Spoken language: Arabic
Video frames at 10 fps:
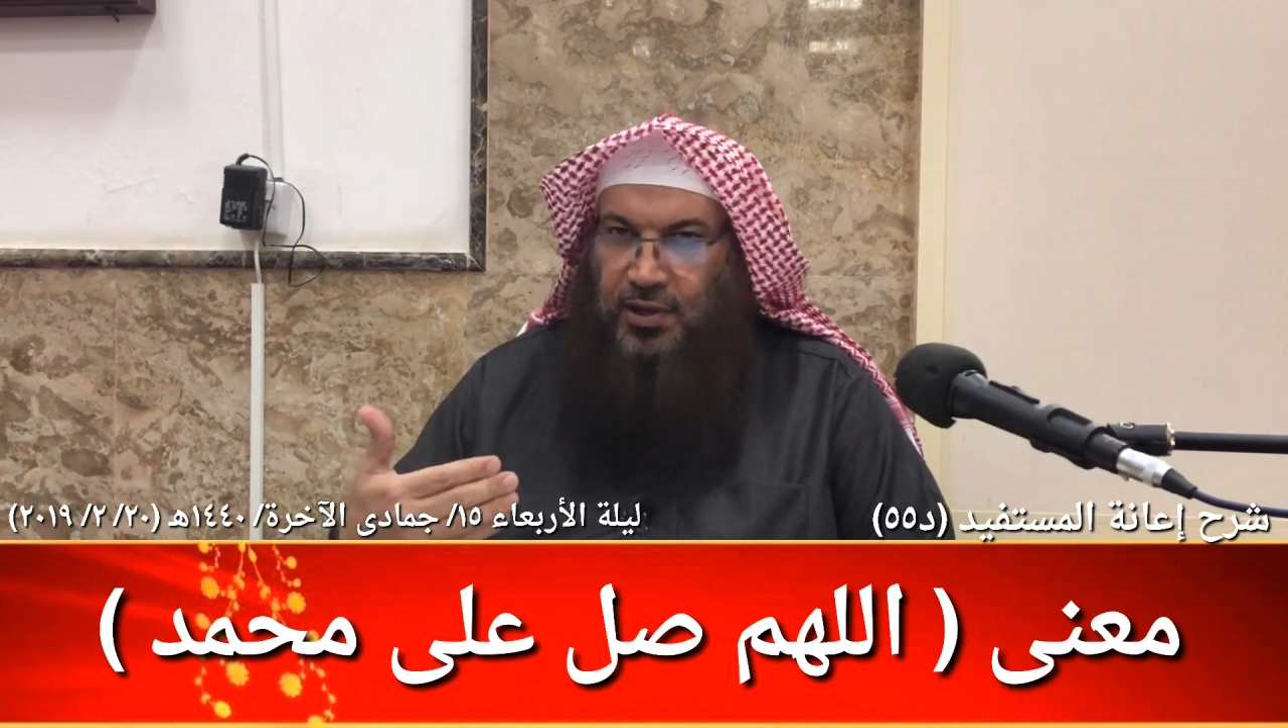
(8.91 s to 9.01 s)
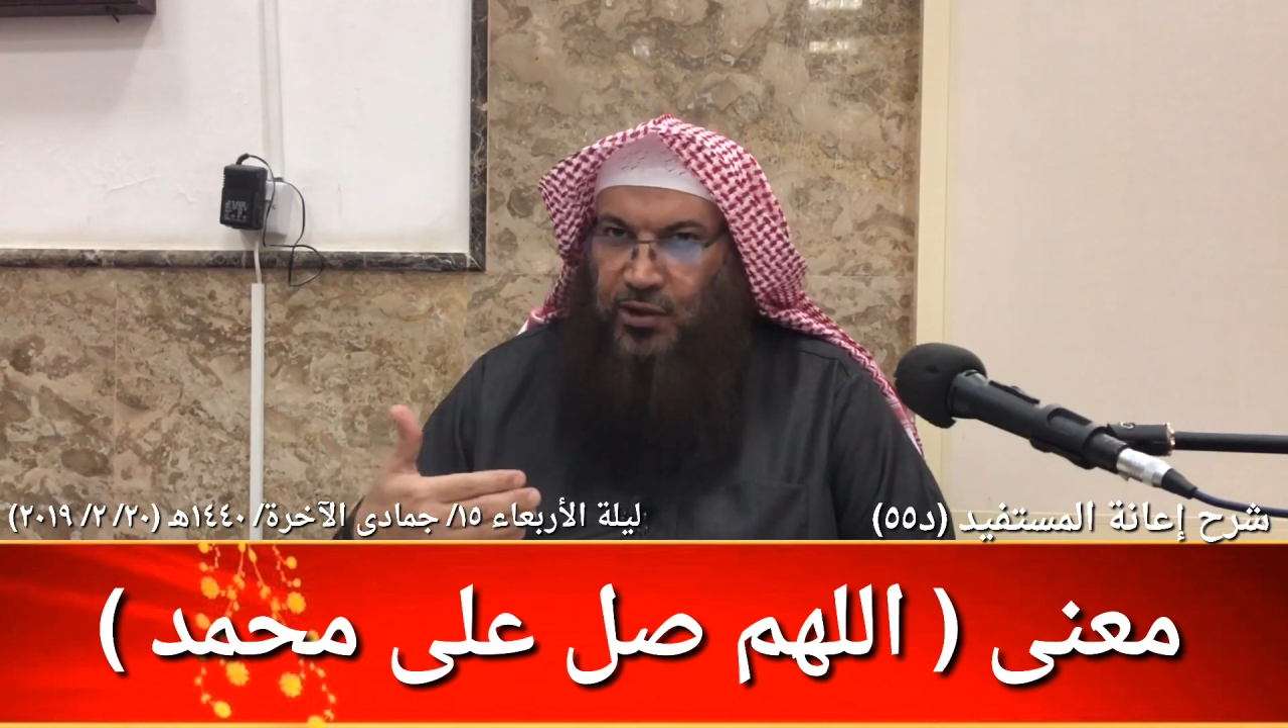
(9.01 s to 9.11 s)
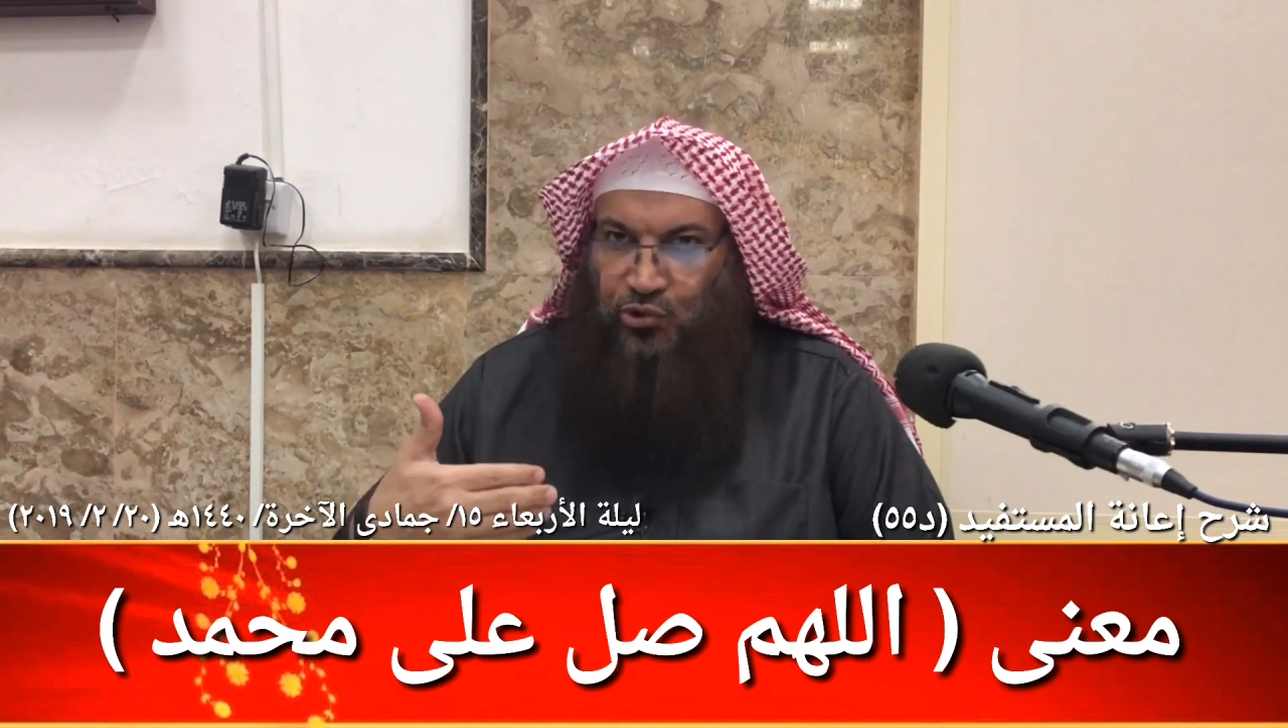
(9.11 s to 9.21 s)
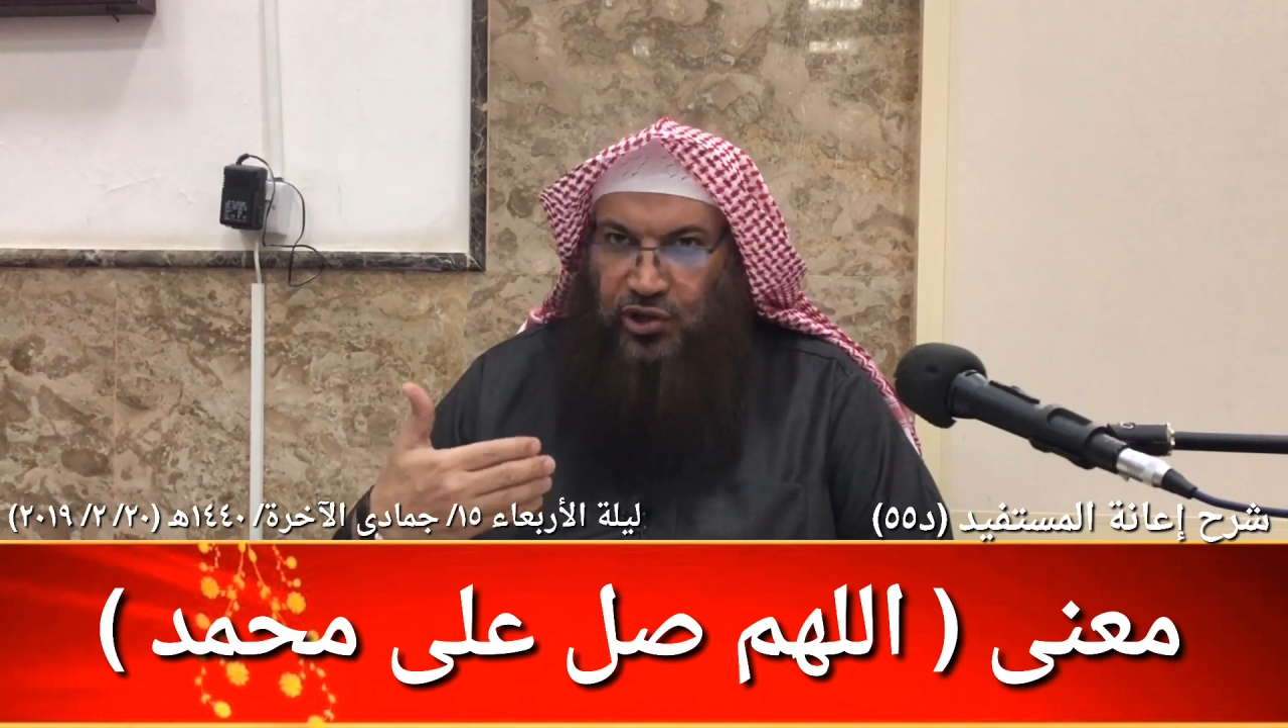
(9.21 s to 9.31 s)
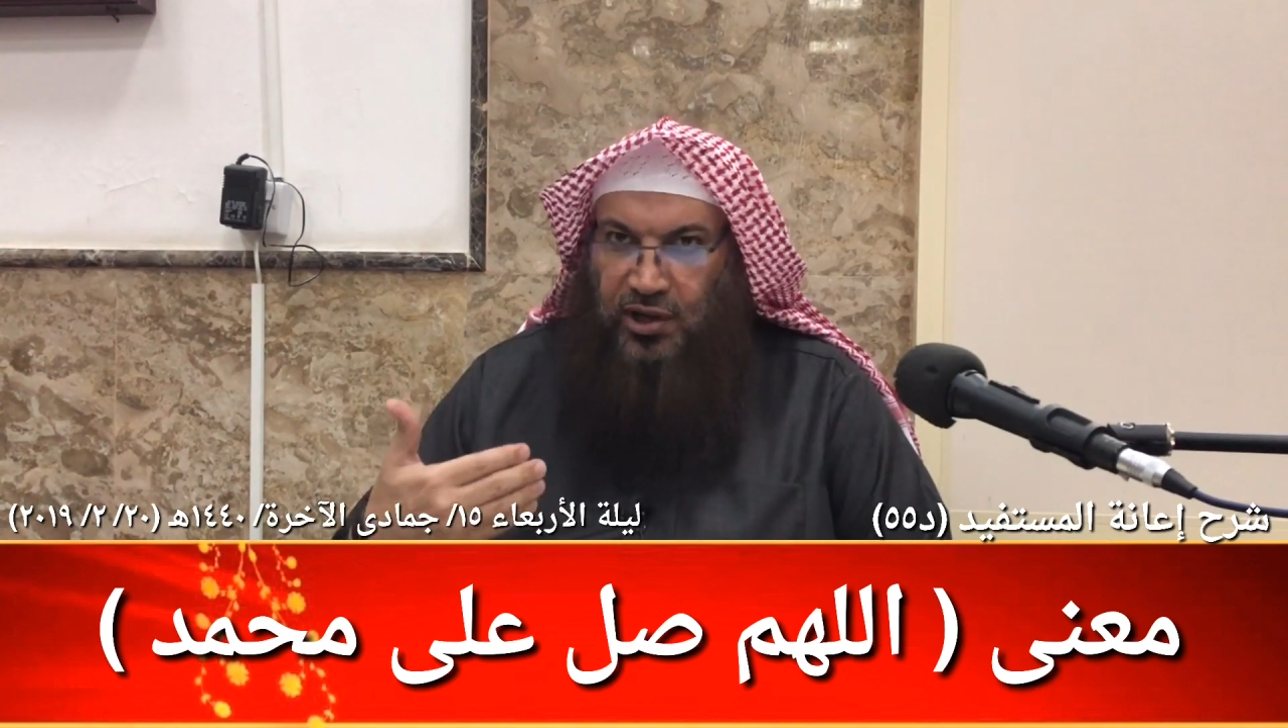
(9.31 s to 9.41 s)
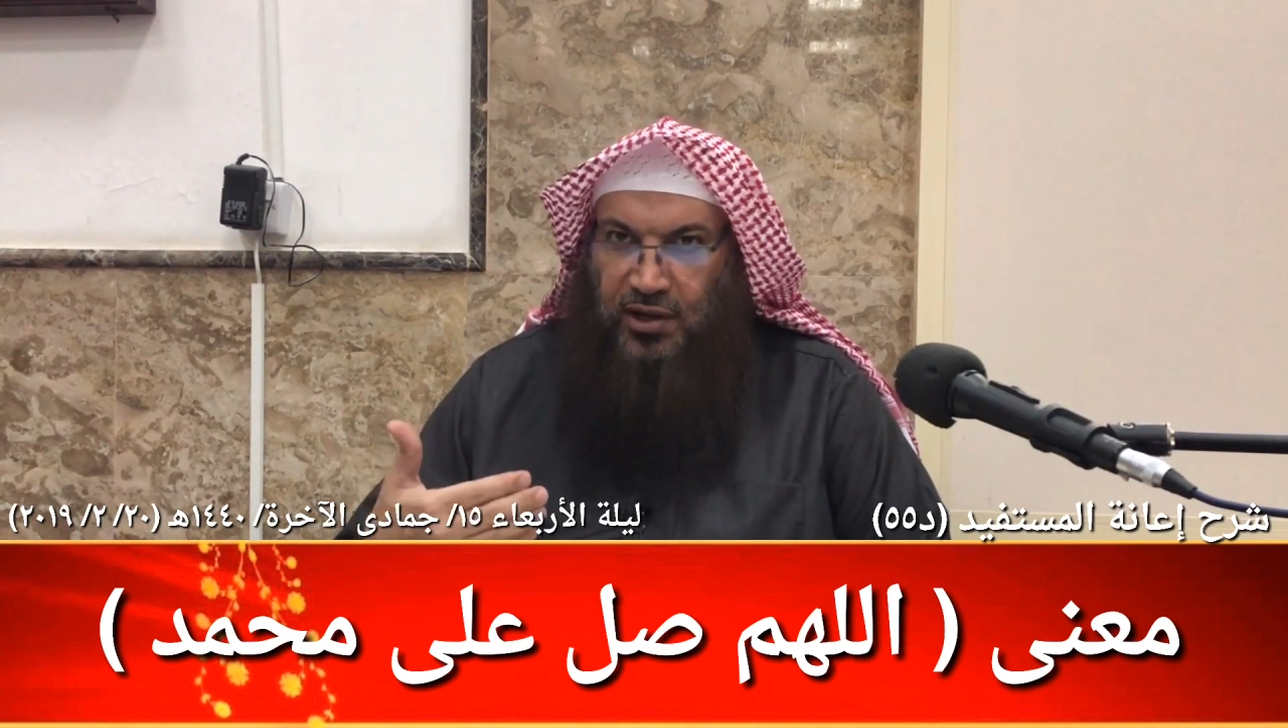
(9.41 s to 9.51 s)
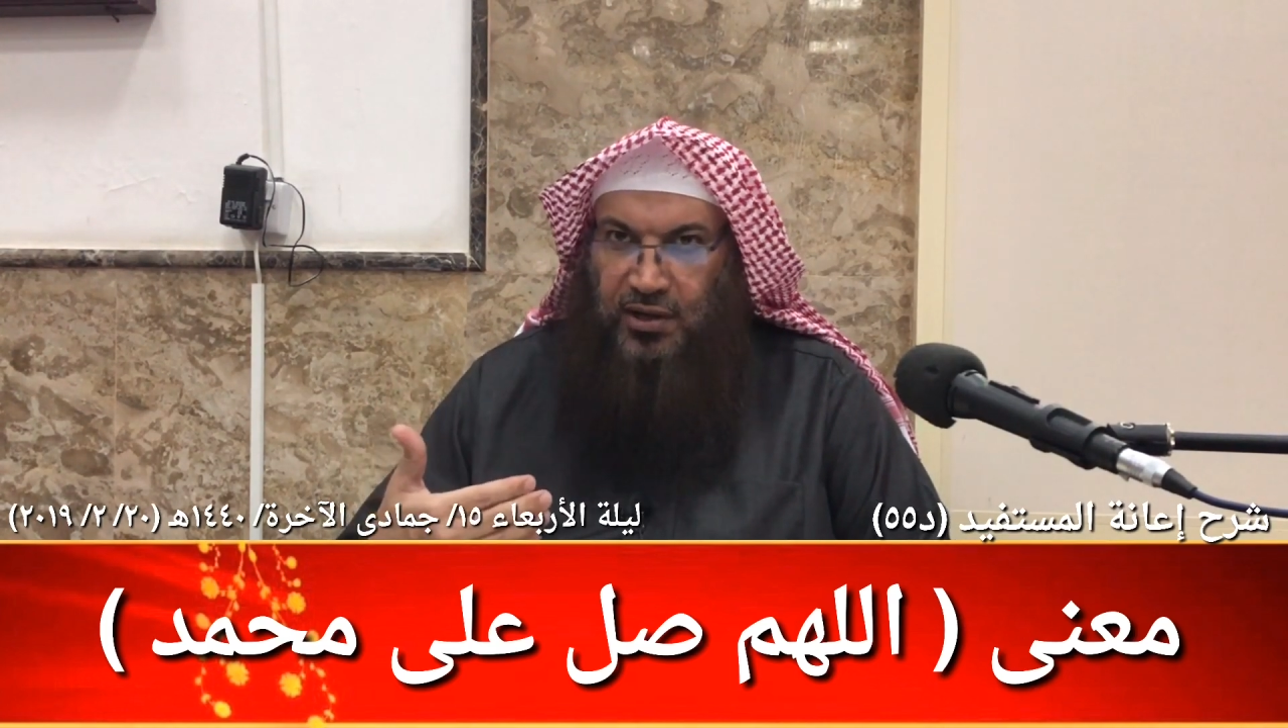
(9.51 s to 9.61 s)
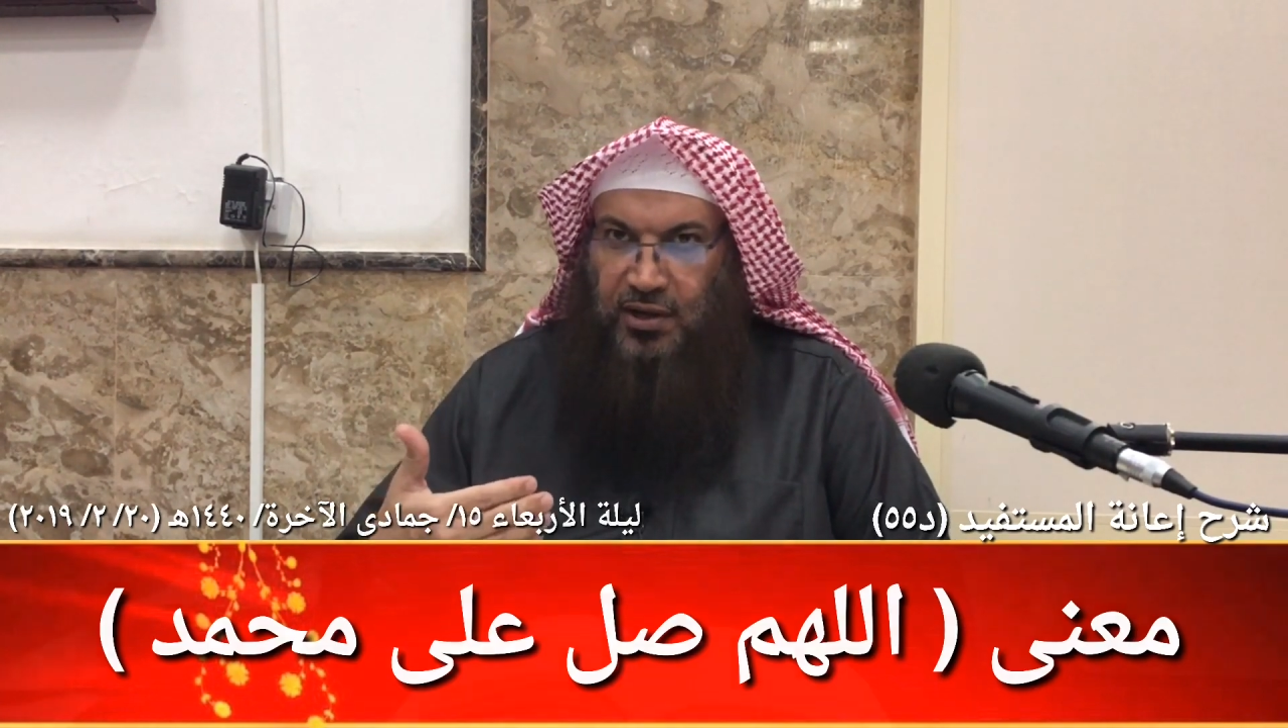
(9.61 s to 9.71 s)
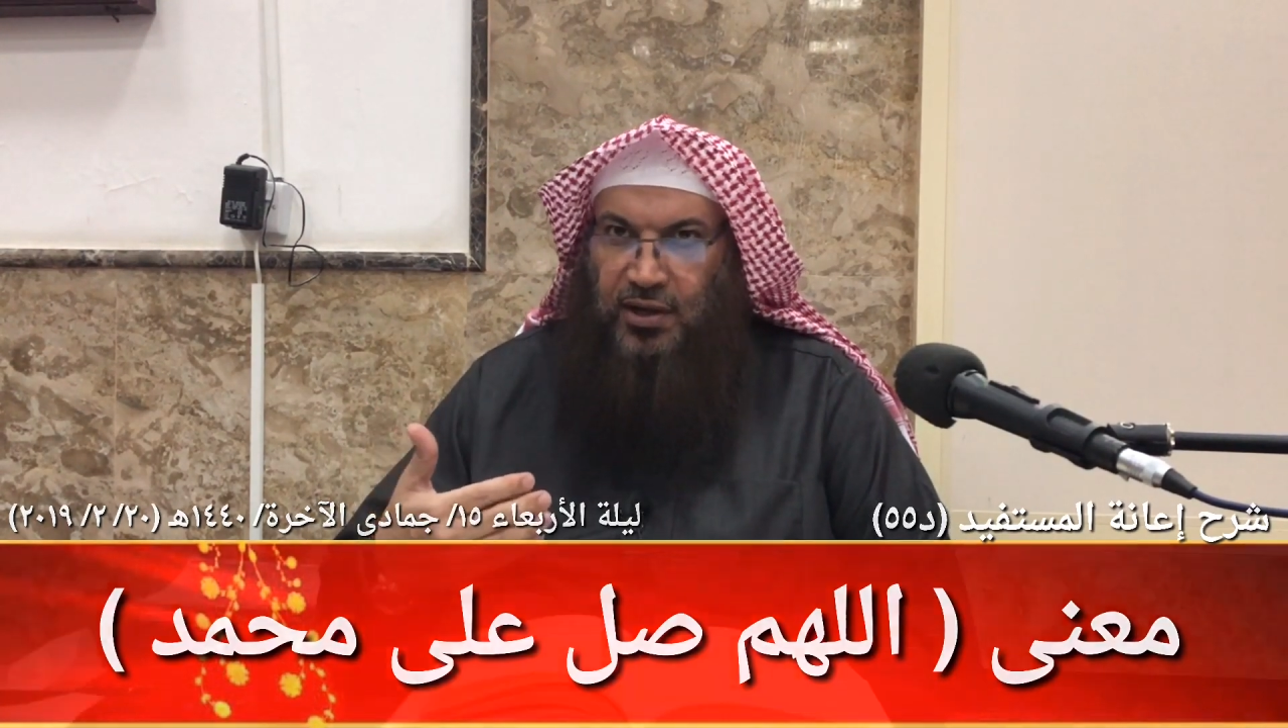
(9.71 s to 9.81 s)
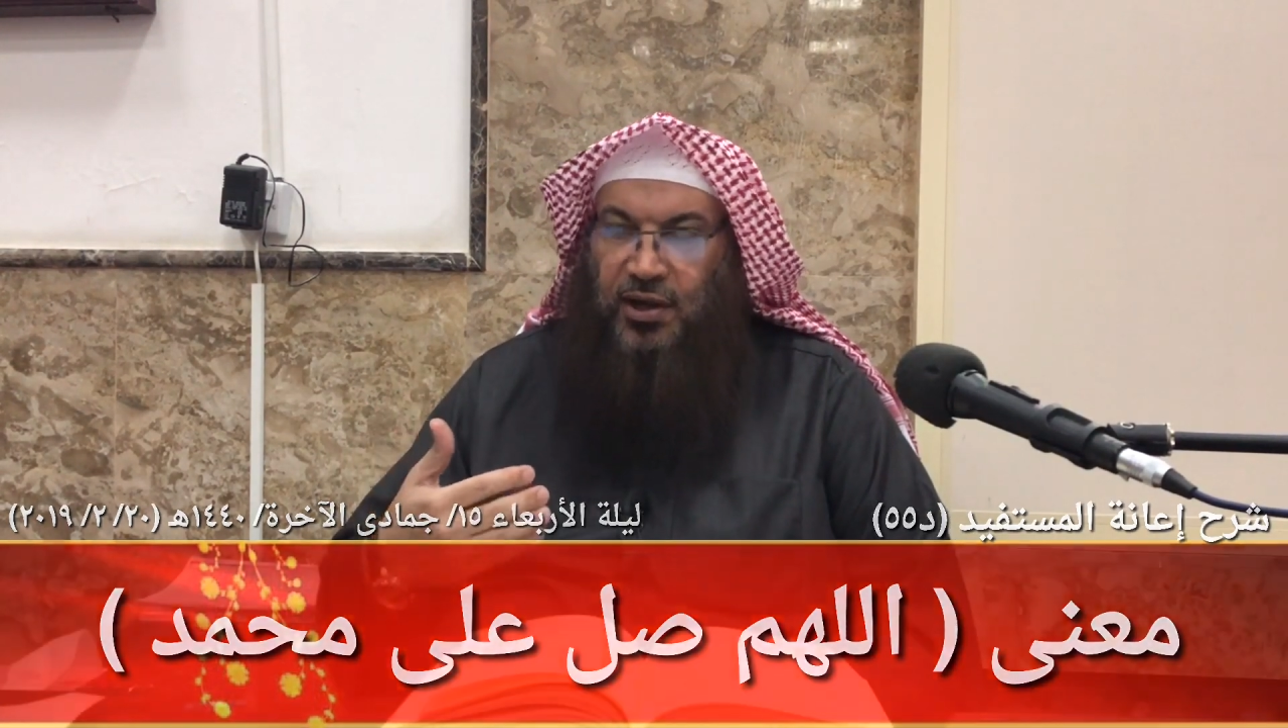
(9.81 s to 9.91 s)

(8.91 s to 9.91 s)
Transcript: وسلم لا نثني عليه